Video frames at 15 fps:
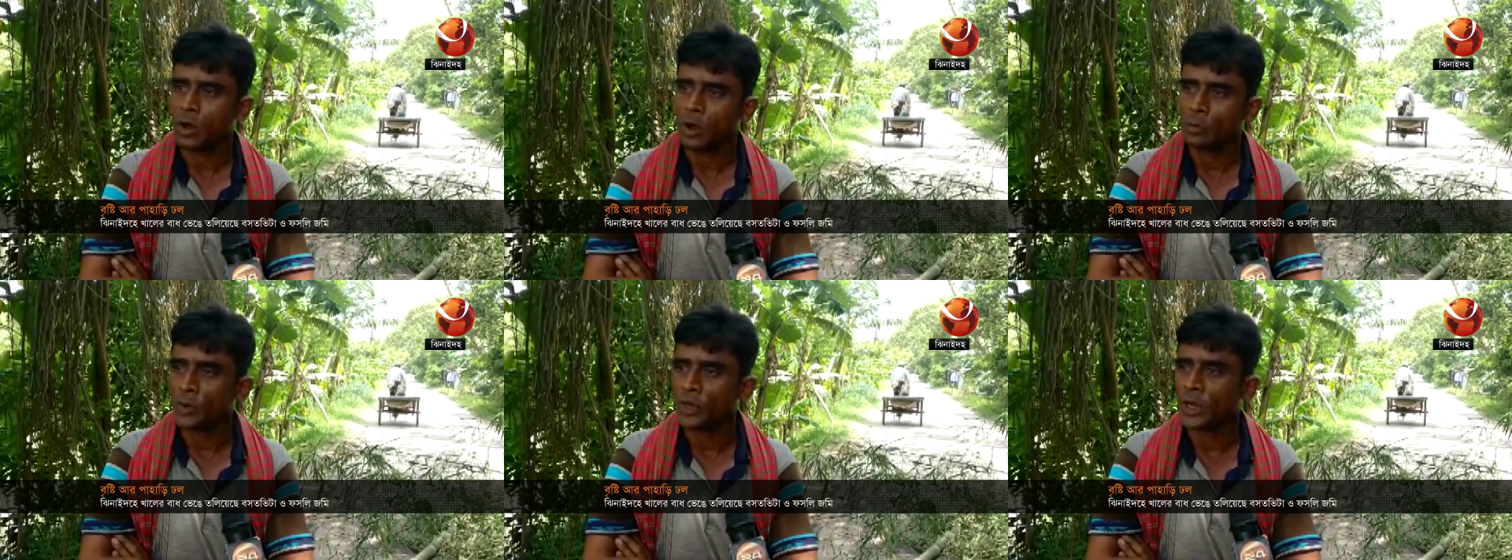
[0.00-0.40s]

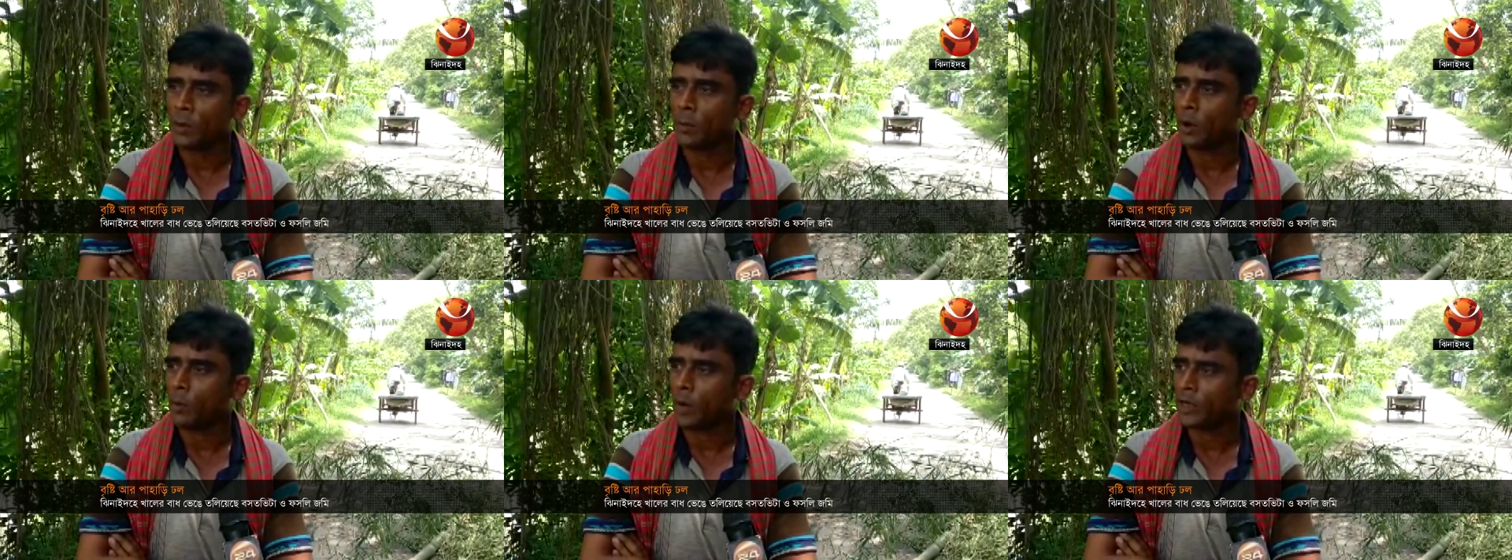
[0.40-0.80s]
বিঘে
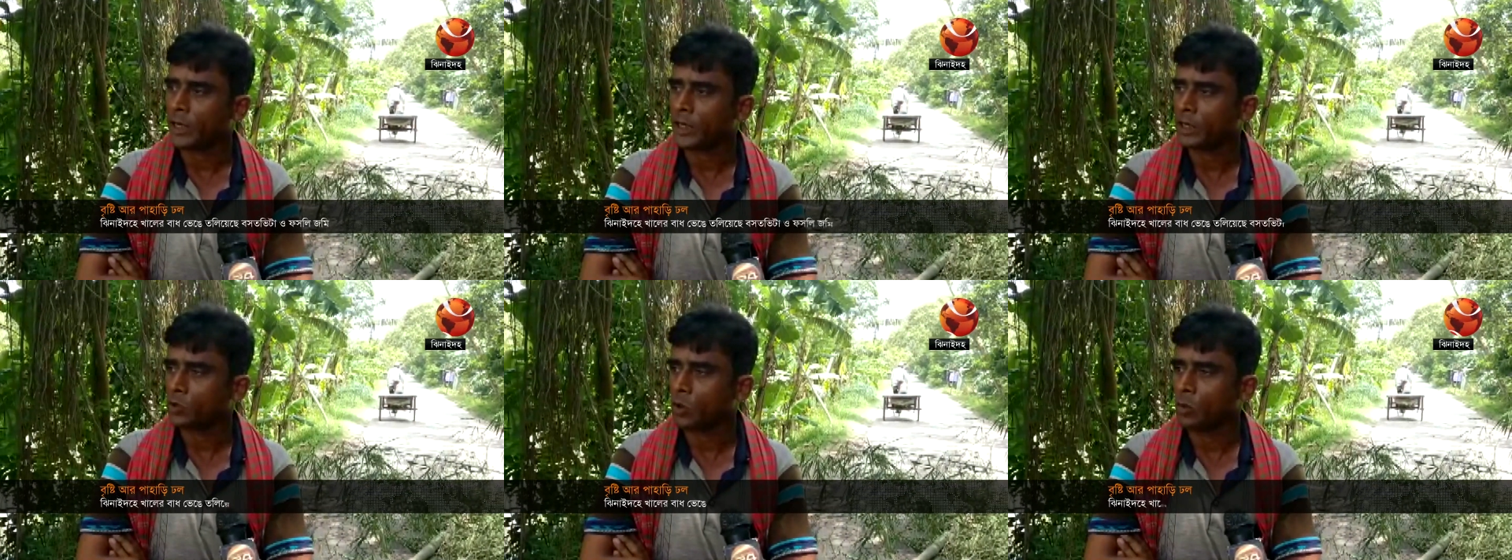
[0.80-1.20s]
মাঠে
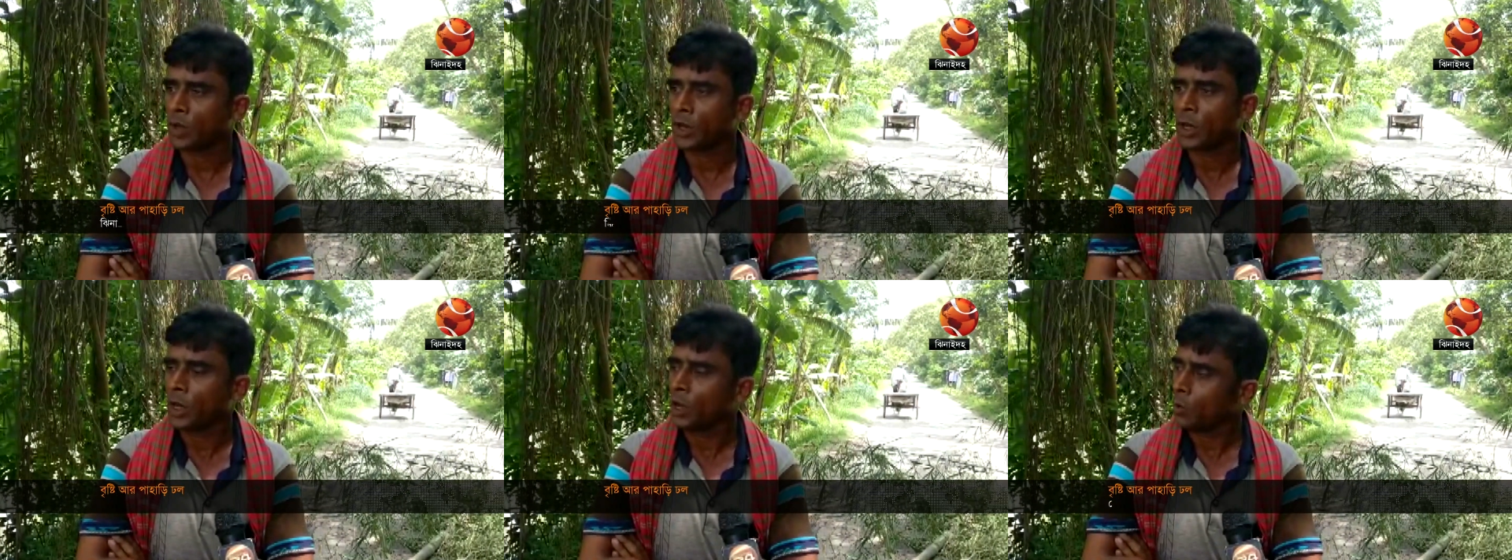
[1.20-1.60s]
জমি
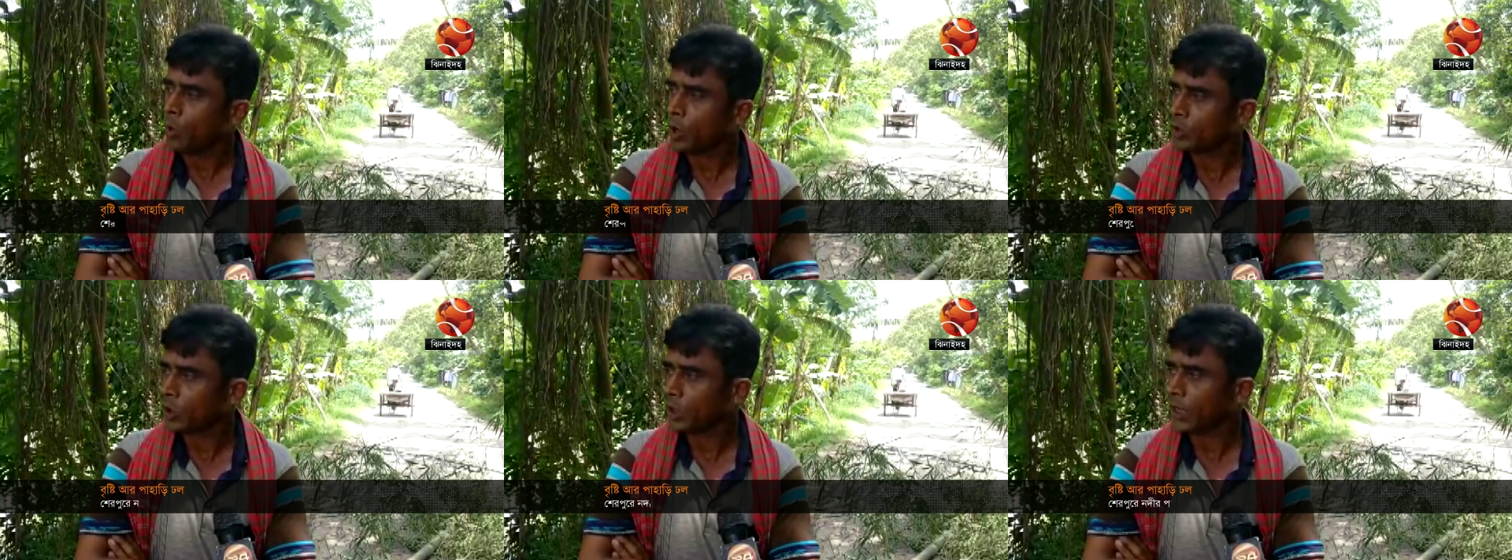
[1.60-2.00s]

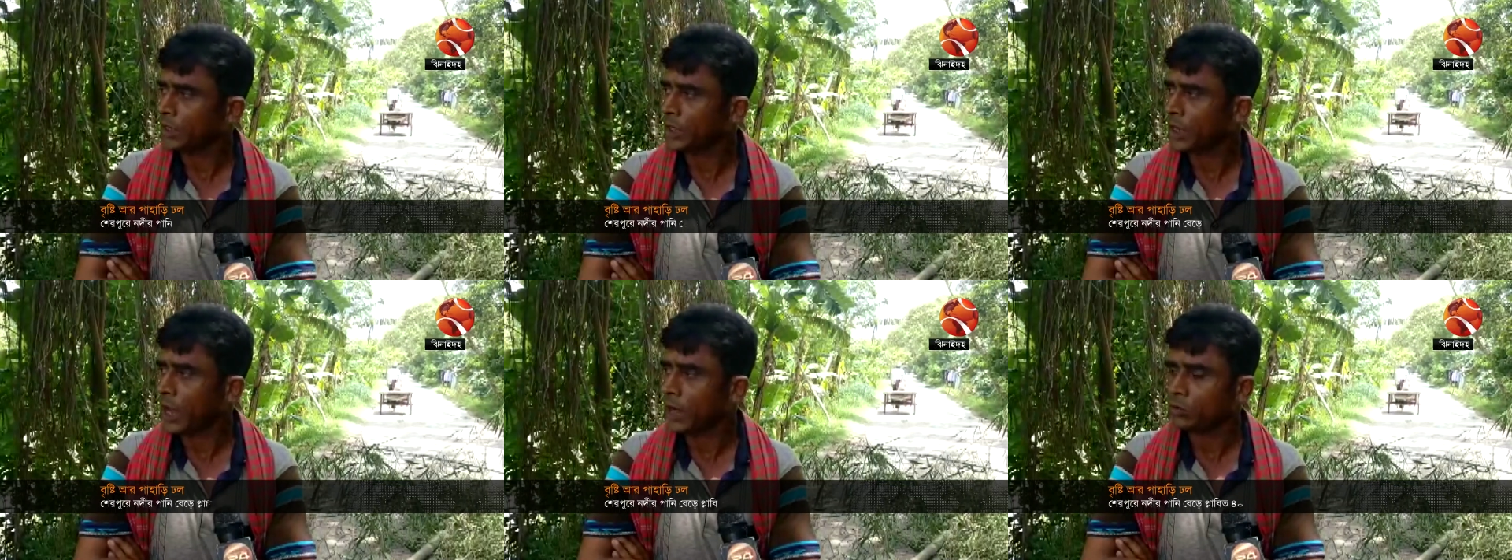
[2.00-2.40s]
ফসল আদি
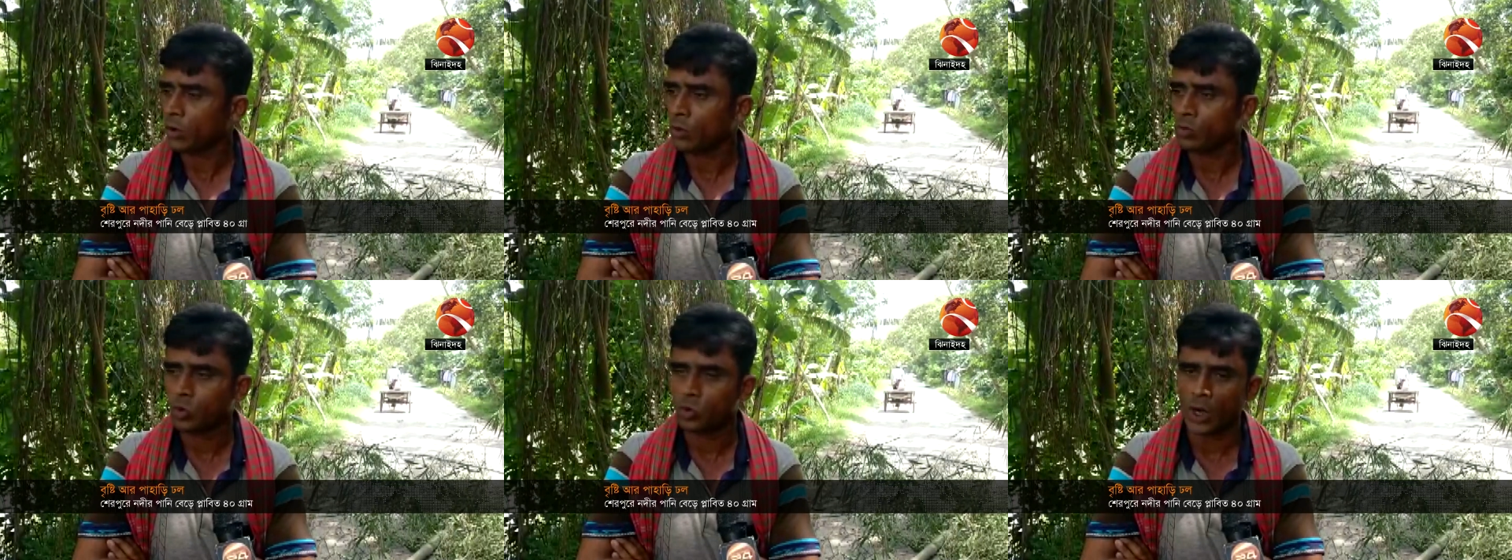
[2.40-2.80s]
একদম
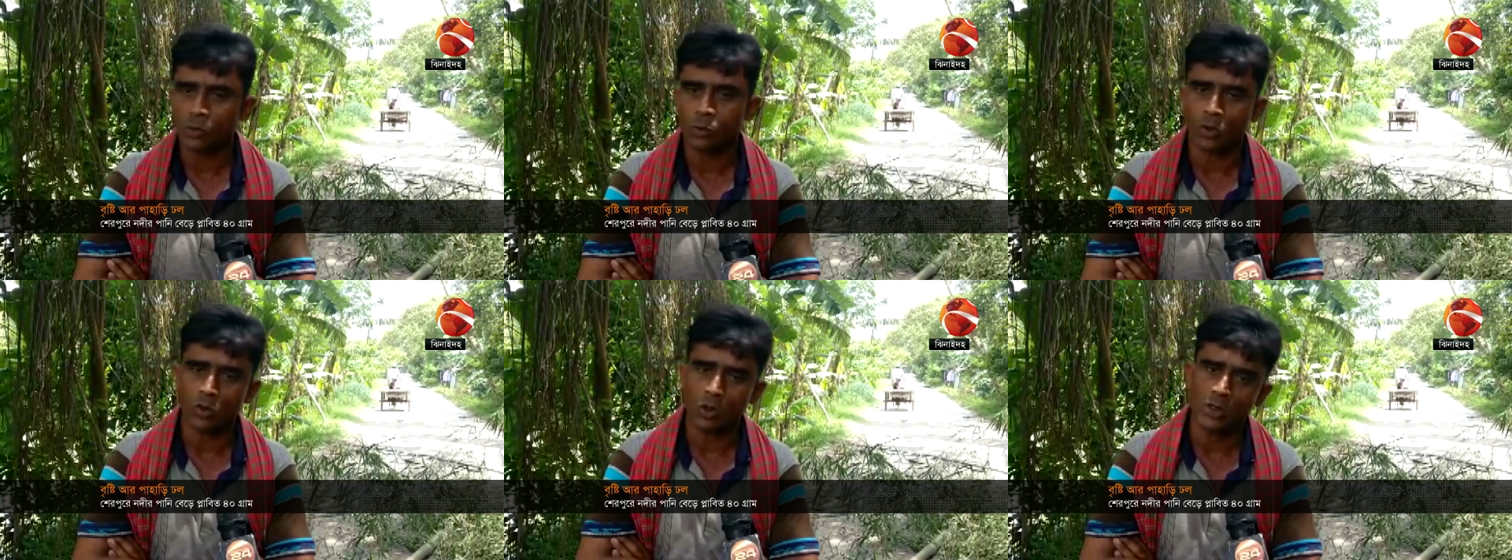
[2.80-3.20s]
সোনার
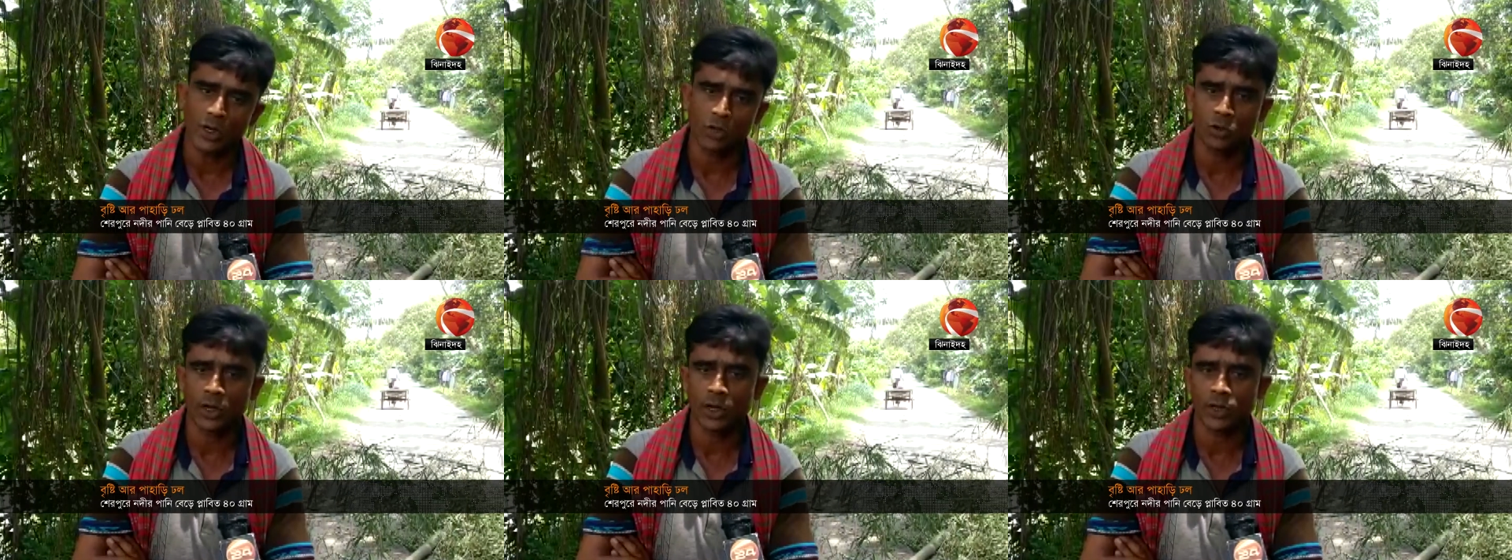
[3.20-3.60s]
ফসল শেষ
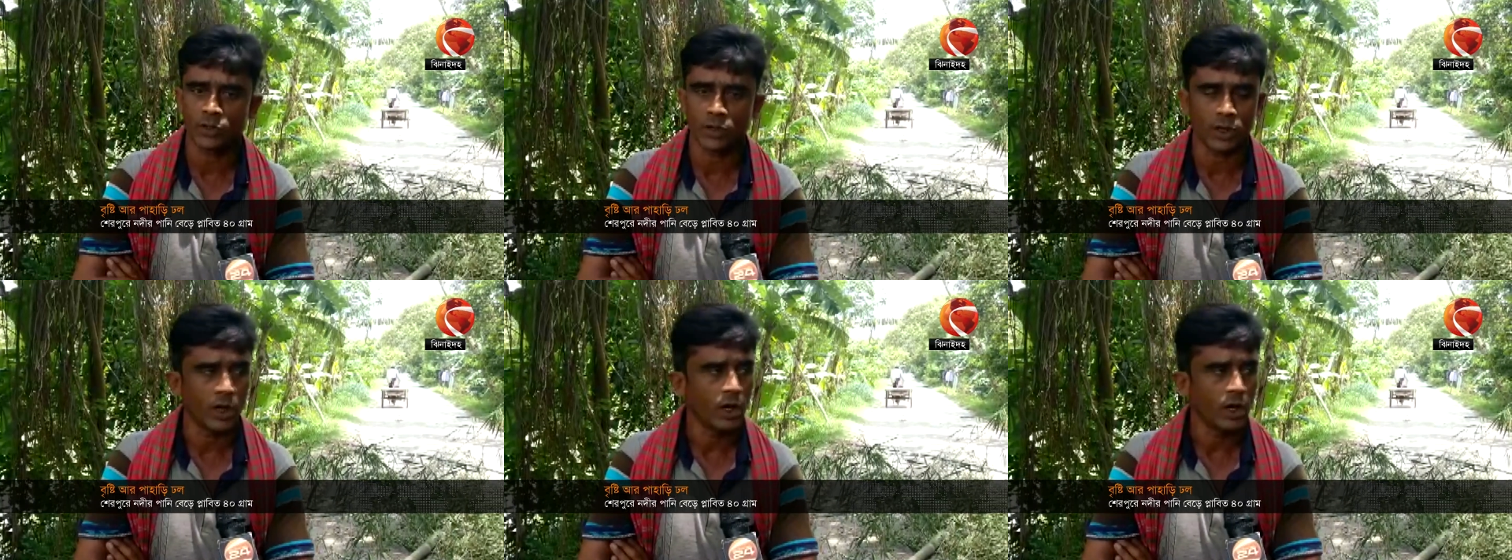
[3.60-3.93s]
হয়ে গেছে